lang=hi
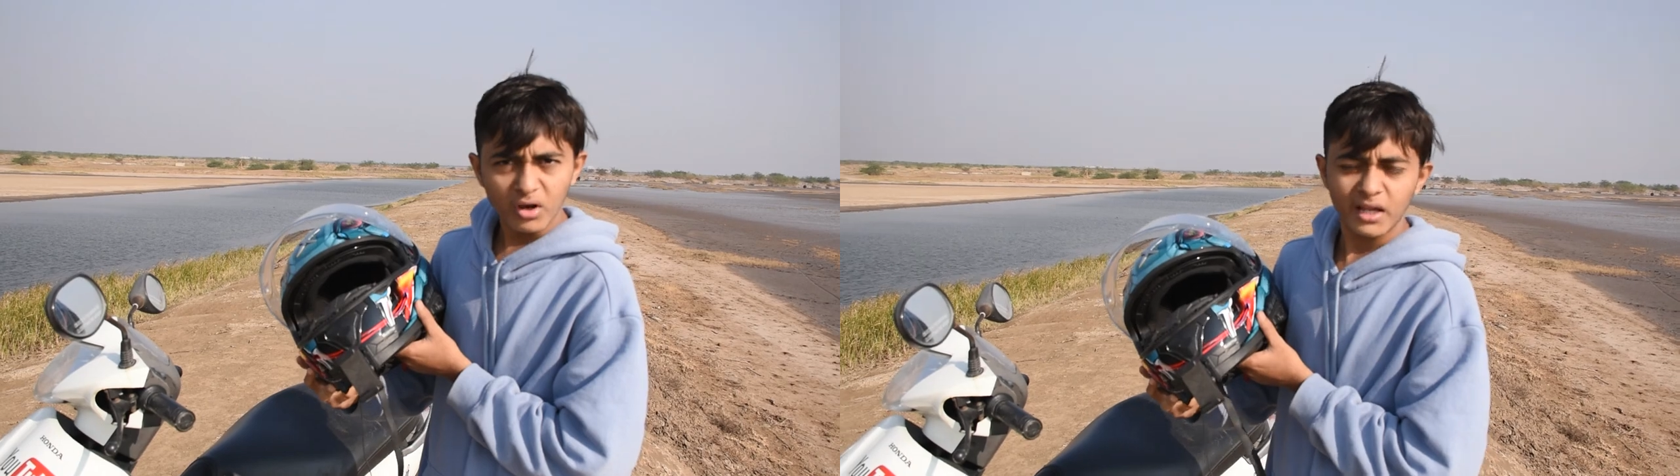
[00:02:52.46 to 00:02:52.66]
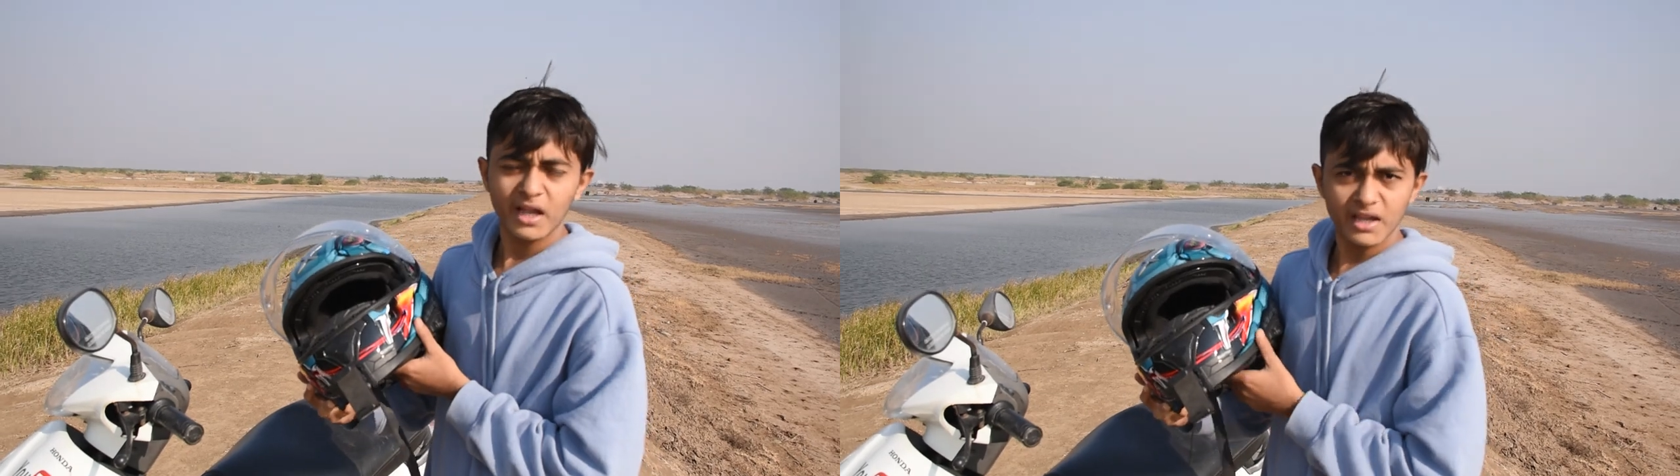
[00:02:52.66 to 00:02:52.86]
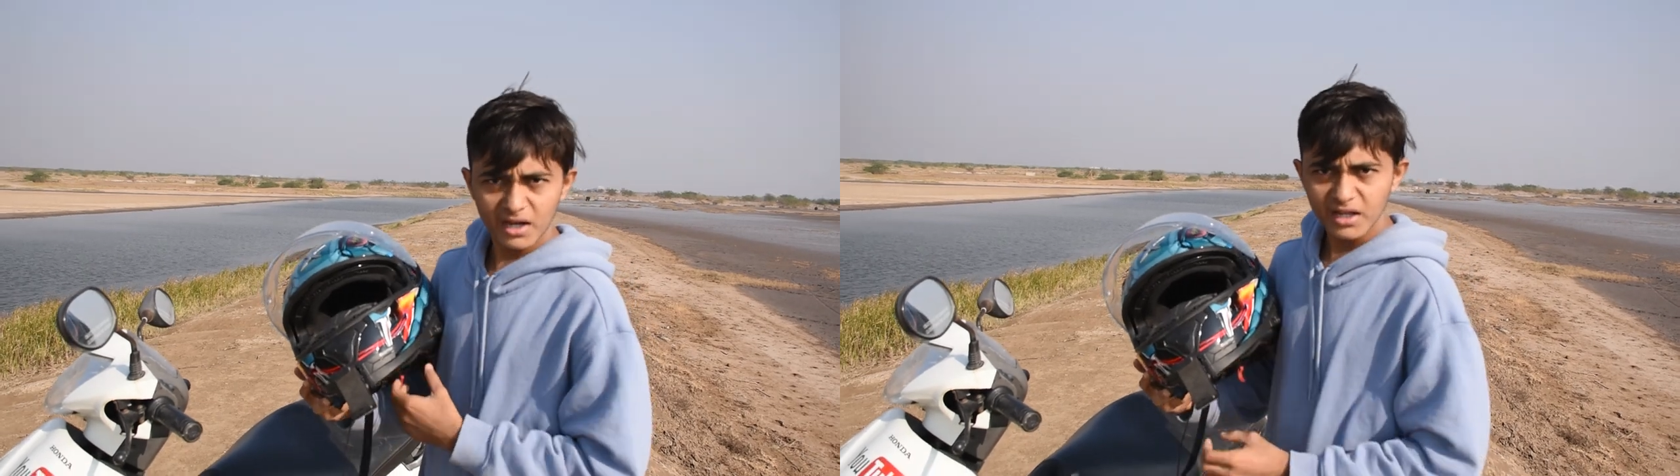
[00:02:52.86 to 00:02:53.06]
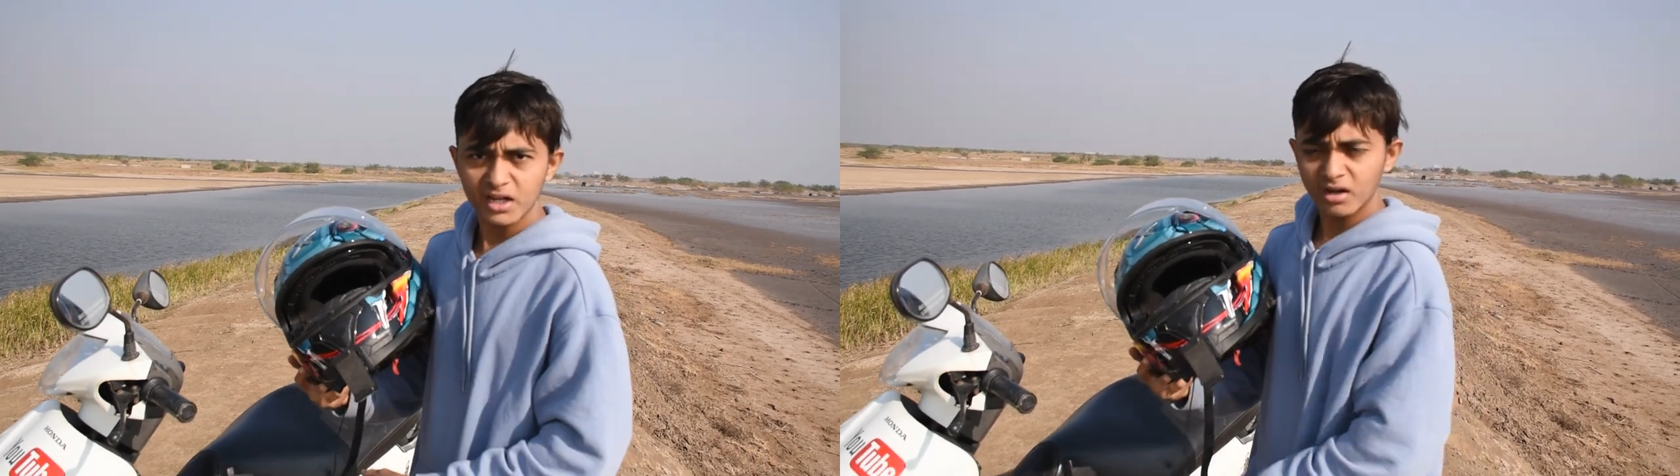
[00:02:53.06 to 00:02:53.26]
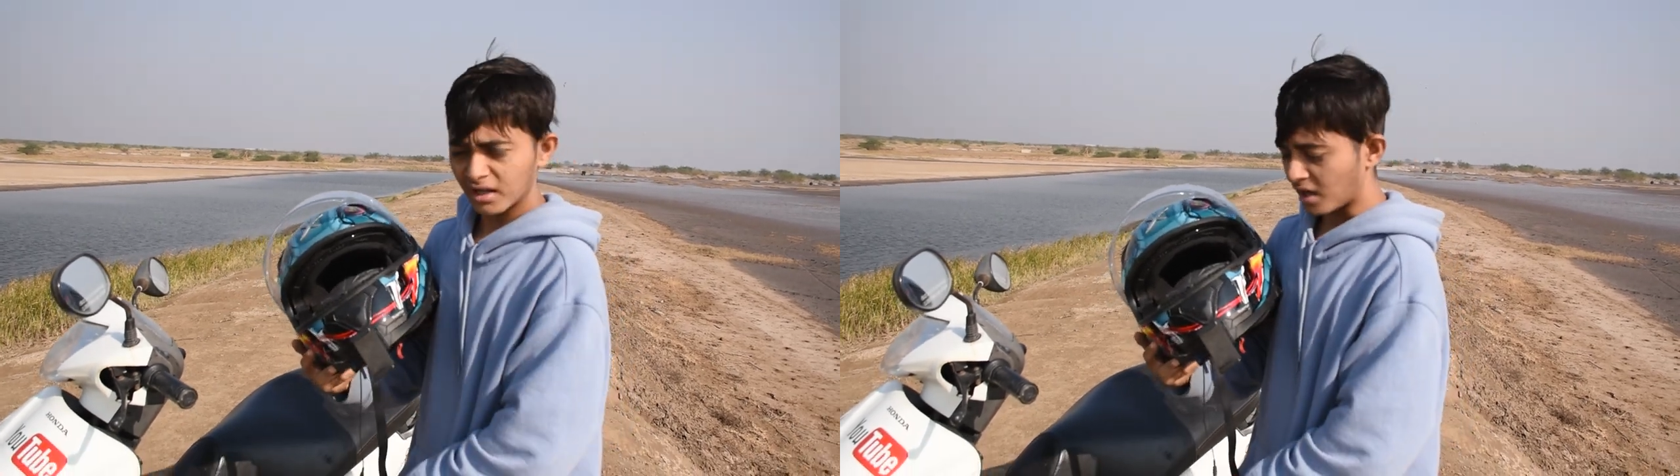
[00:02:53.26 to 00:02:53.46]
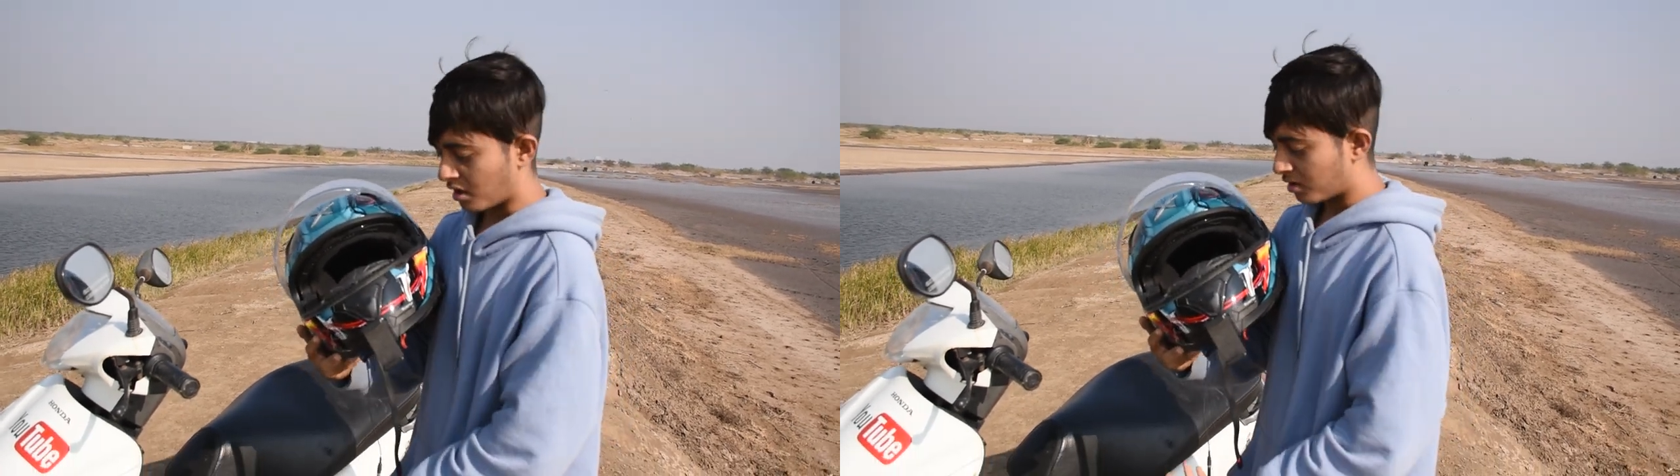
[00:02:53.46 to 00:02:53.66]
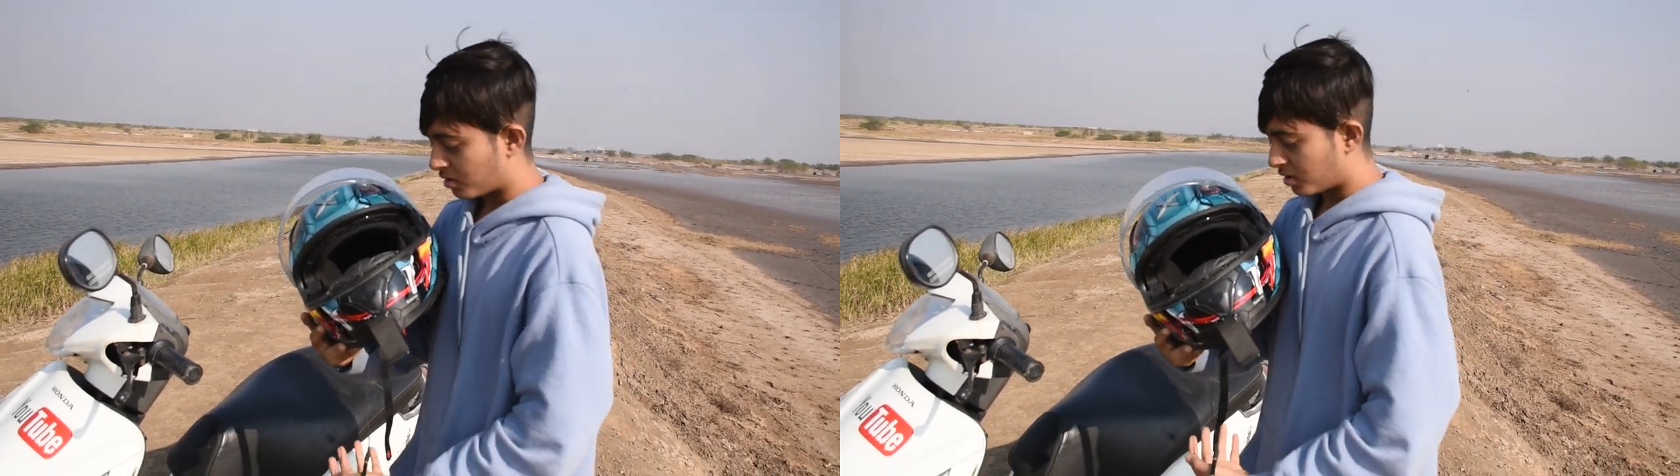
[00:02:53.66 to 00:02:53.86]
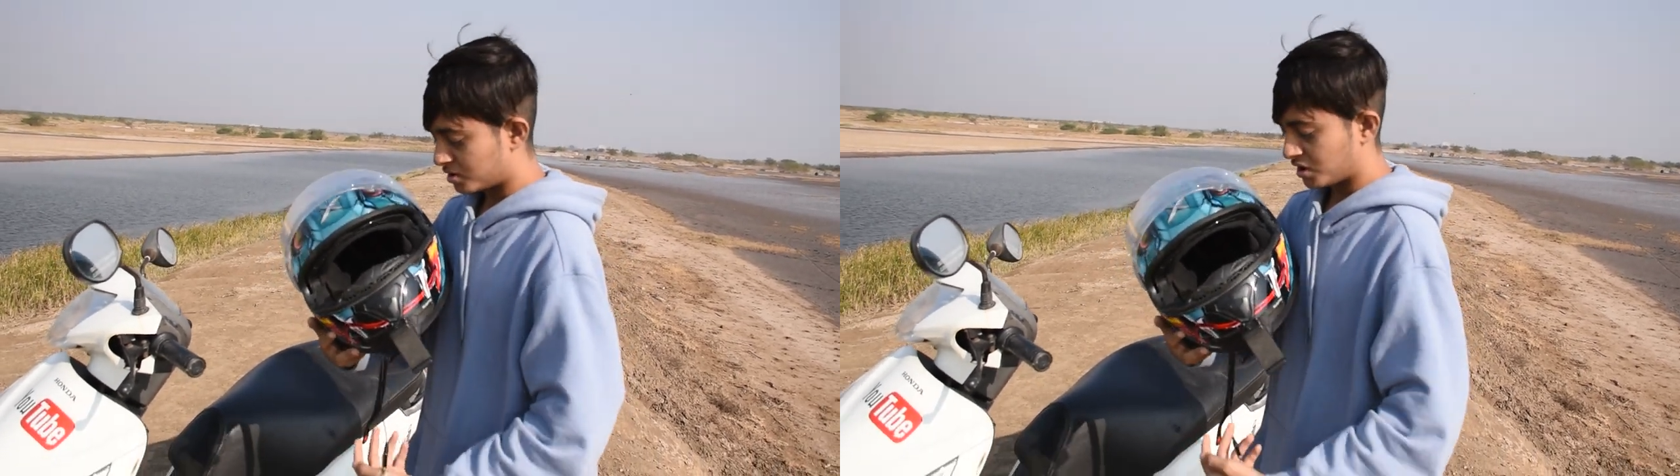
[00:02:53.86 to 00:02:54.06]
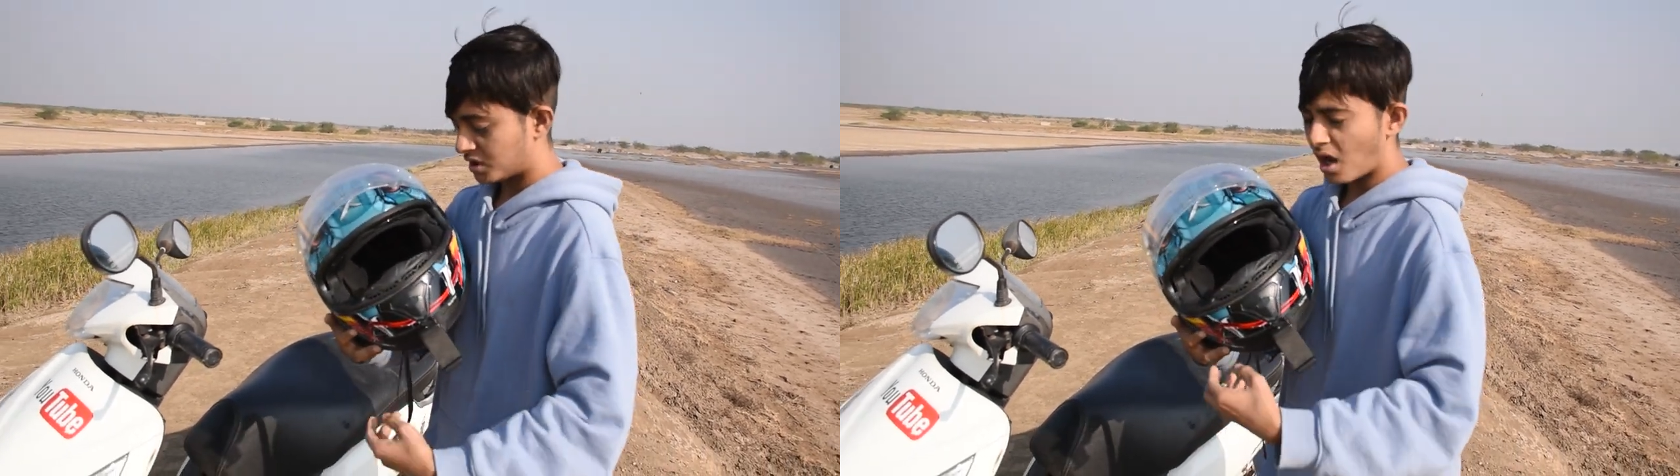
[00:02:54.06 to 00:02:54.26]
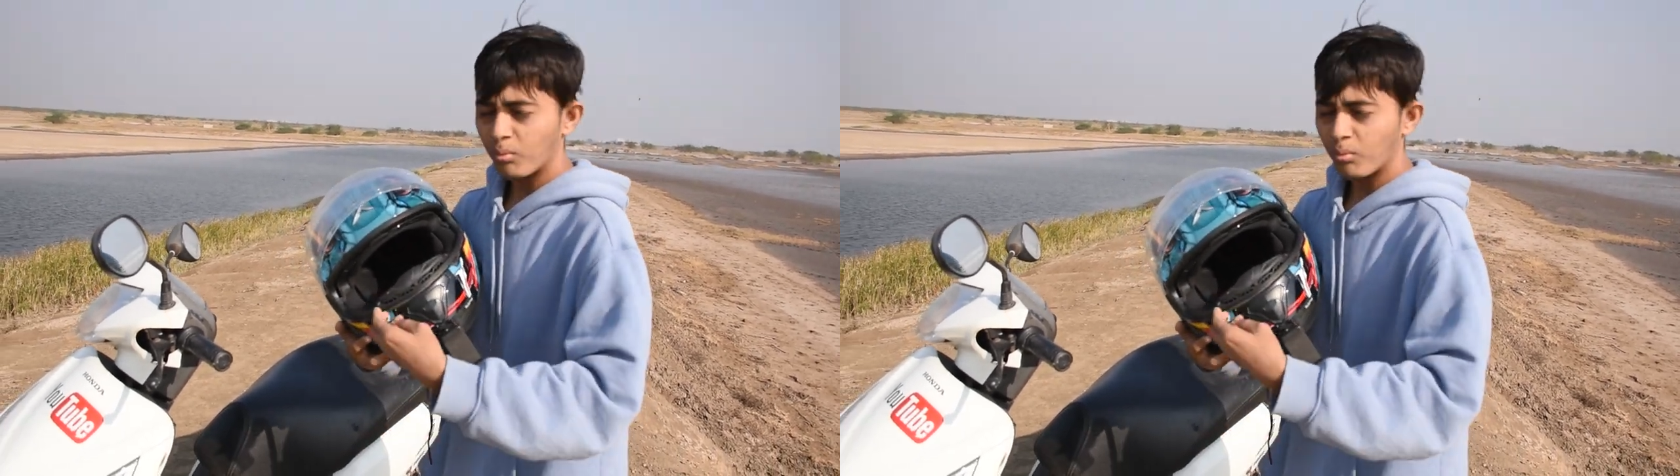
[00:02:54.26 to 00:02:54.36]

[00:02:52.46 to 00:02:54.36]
करेगा या नहीं करेगा जितना